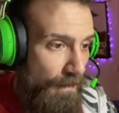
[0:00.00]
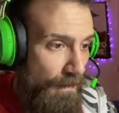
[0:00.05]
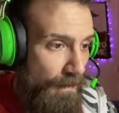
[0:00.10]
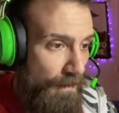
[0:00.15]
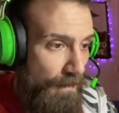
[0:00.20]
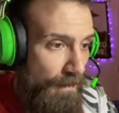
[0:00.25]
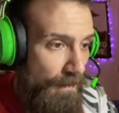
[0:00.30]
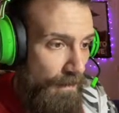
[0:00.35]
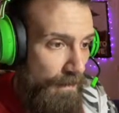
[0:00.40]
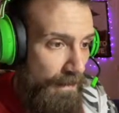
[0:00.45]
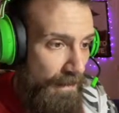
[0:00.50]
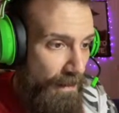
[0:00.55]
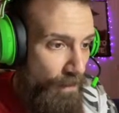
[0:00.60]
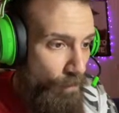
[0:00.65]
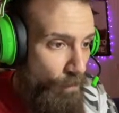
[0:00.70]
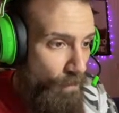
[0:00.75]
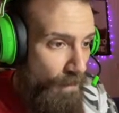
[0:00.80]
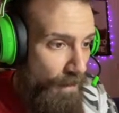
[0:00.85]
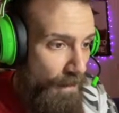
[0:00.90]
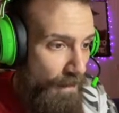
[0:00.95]
le
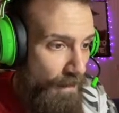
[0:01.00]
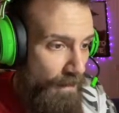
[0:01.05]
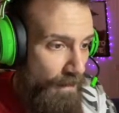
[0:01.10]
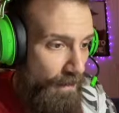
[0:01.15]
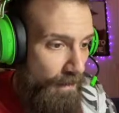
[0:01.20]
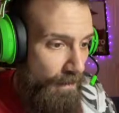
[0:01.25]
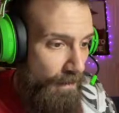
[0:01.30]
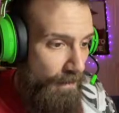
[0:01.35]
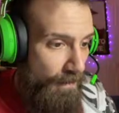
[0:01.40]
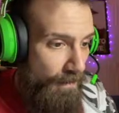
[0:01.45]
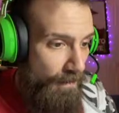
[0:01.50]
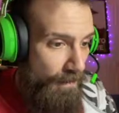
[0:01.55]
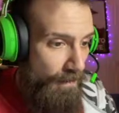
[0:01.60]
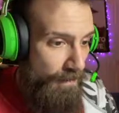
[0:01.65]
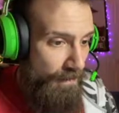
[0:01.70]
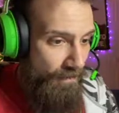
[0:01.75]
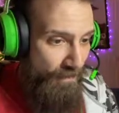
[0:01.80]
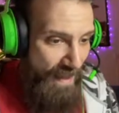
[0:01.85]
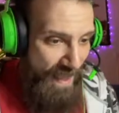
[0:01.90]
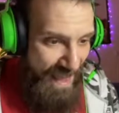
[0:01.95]
lingue
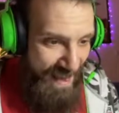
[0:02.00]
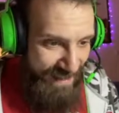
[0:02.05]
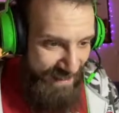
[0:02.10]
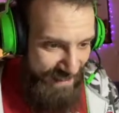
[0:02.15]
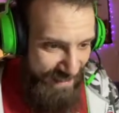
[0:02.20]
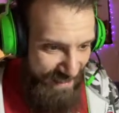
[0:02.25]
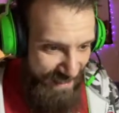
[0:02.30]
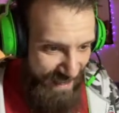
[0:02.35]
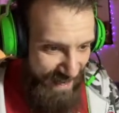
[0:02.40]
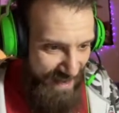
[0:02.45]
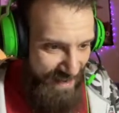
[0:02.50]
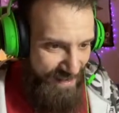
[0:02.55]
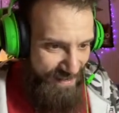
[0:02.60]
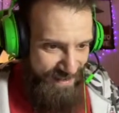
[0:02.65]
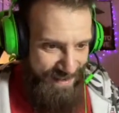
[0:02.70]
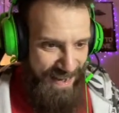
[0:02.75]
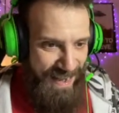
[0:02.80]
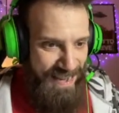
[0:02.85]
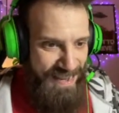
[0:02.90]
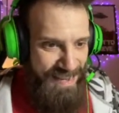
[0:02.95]
diverse,
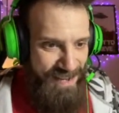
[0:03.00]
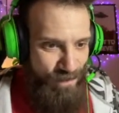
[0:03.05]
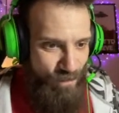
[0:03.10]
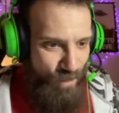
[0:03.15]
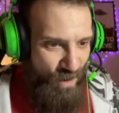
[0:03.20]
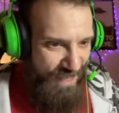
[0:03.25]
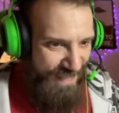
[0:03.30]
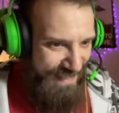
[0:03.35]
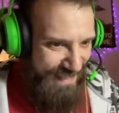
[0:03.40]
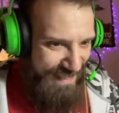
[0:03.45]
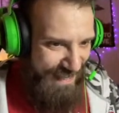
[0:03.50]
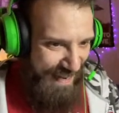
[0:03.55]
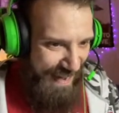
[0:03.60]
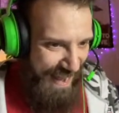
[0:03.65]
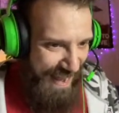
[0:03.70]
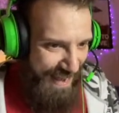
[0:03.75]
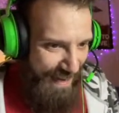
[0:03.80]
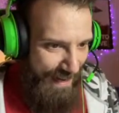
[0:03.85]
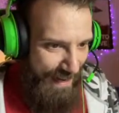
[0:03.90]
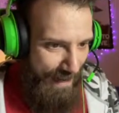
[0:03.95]
la lingua
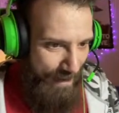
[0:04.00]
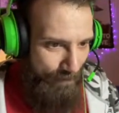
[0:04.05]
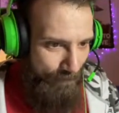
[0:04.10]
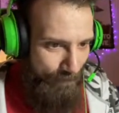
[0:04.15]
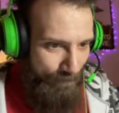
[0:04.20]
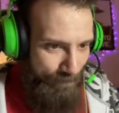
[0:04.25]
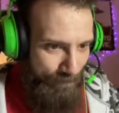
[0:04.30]
strana,